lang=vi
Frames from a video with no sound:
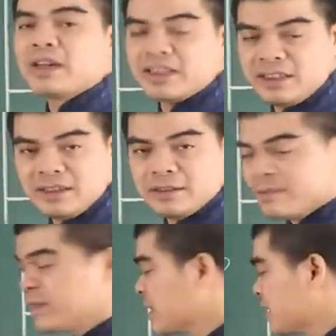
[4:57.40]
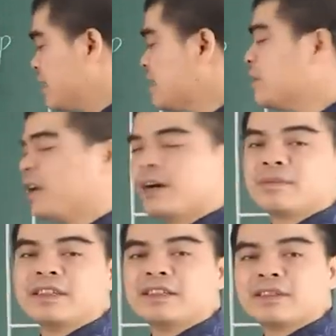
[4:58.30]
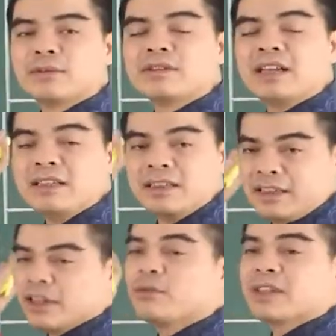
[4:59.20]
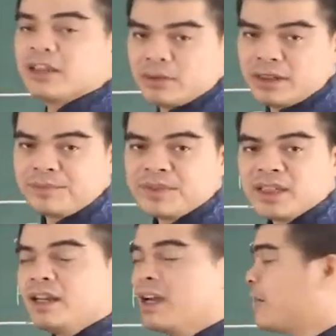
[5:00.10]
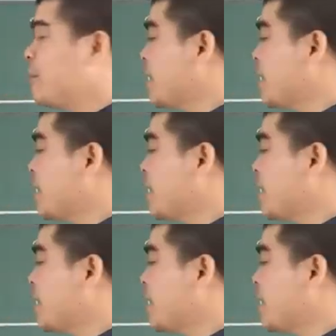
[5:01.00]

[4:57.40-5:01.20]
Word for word: phá tí nữa tí xỉu hợp thì cũng sẽ sẽ không phá dậu nữa à,